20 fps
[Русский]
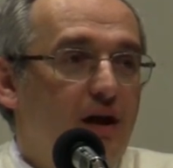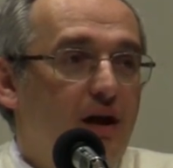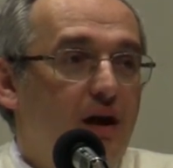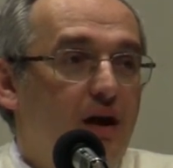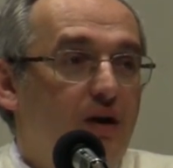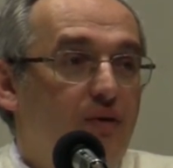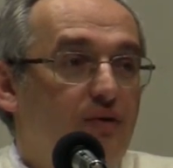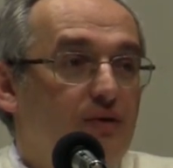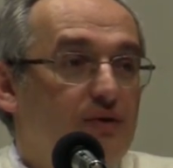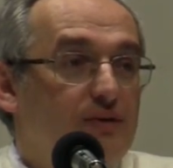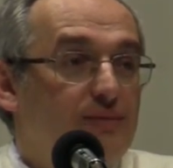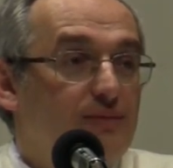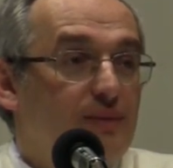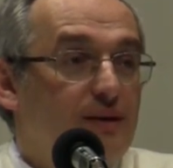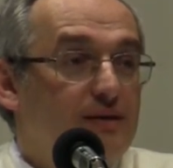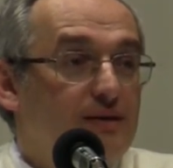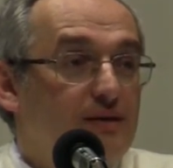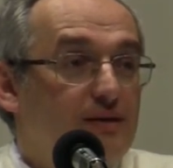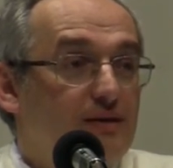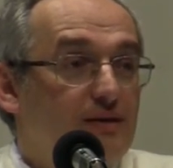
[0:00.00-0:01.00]
А он
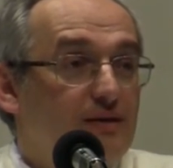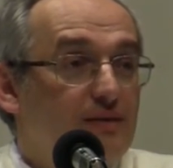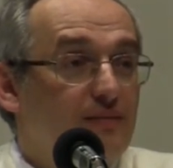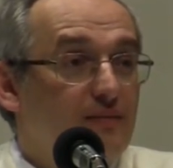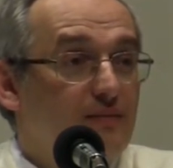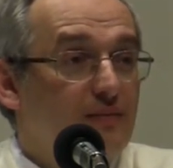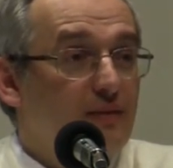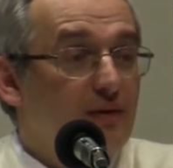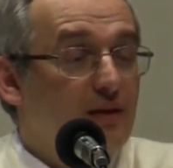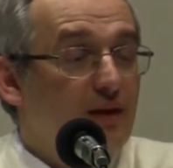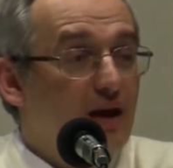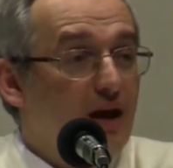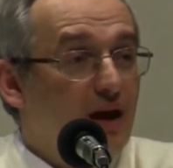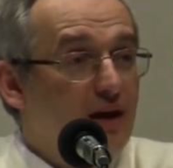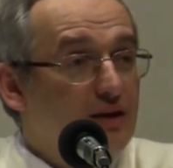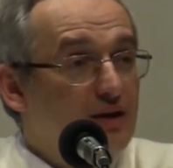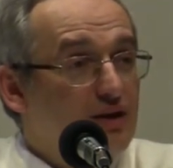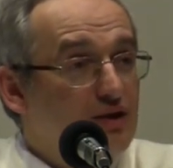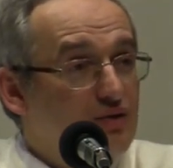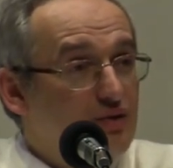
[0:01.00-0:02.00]
спросил,
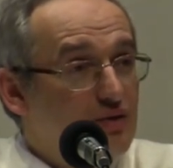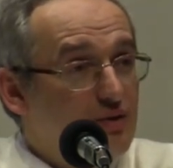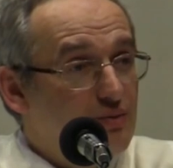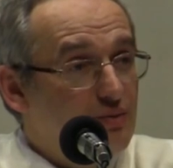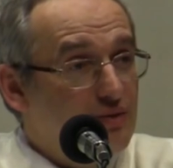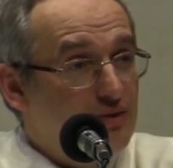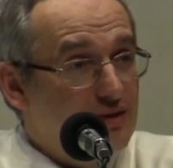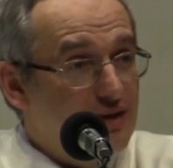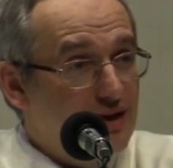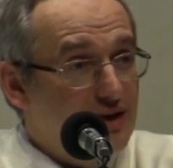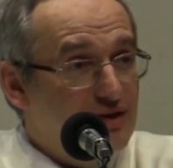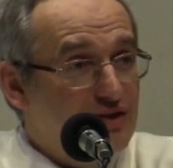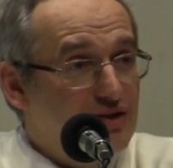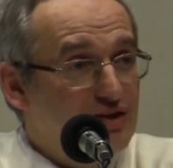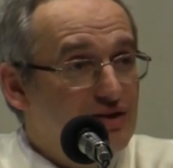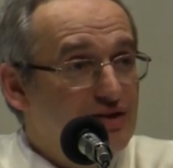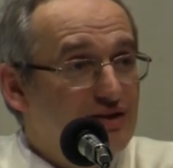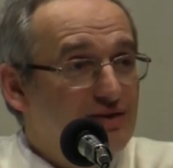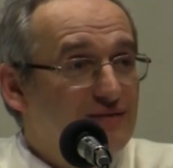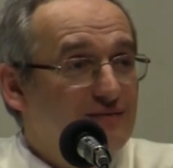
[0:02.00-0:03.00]
а ты что-нибудь
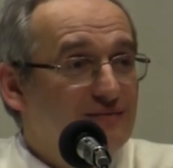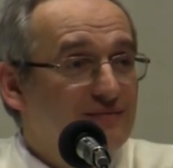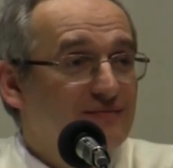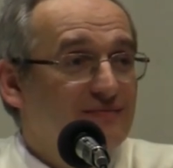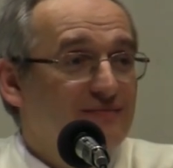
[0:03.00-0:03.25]
скажешь?